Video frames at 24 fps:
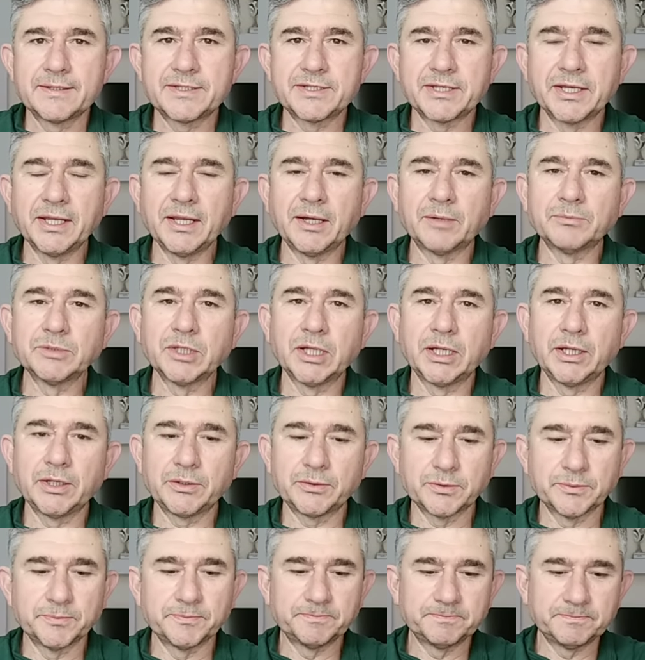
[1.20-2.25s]
Selamun
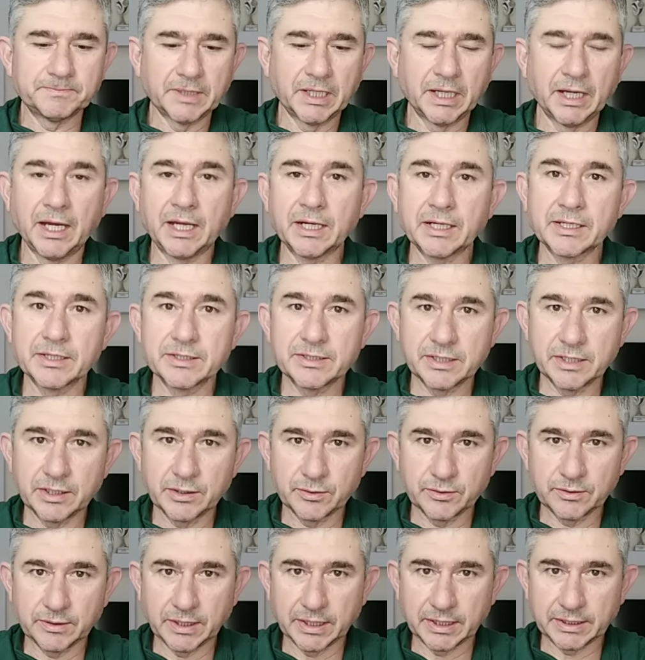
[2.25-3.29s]
Aleyküm. Herkese iyi
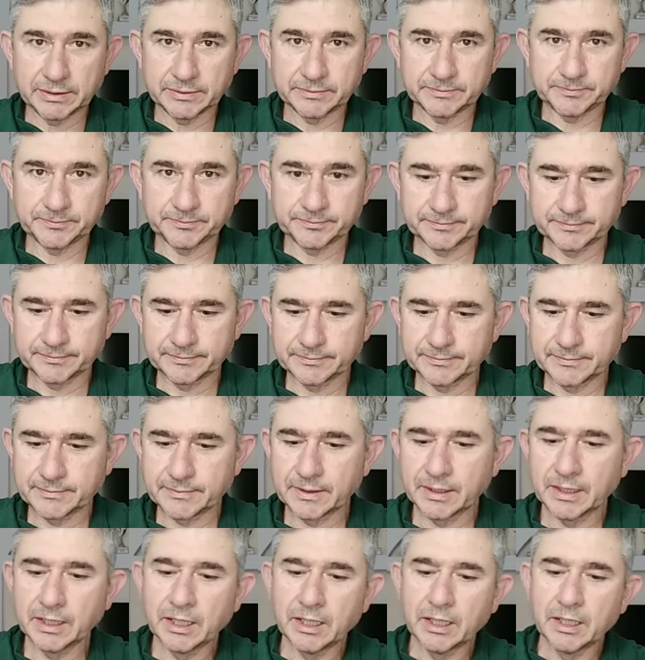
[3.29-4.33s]
günler.
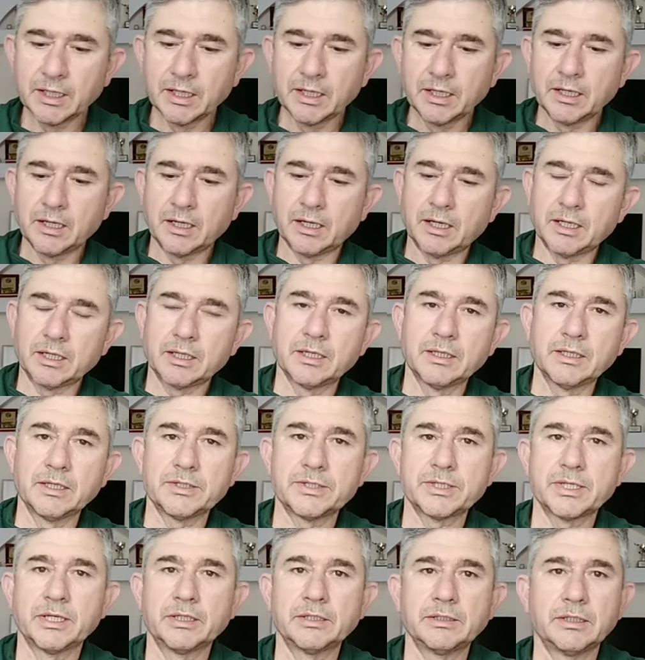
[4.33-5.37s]

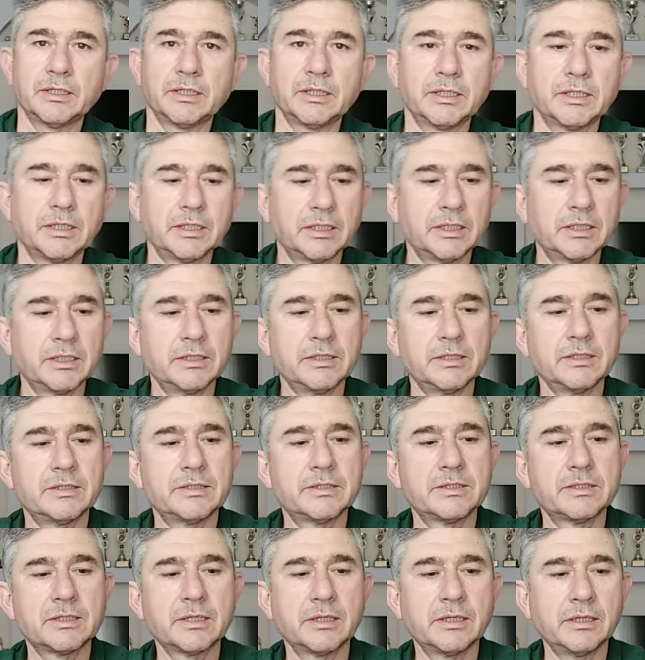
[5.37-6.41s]
Arkadaşlar e,
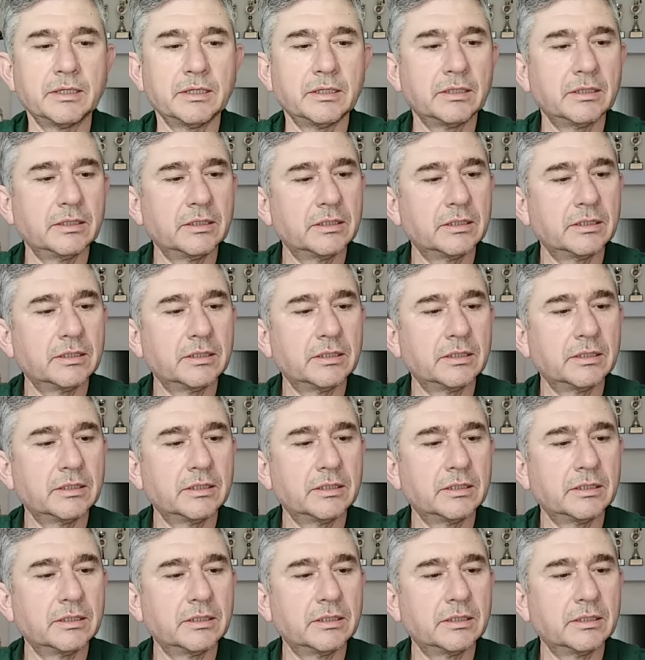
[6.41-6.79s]
size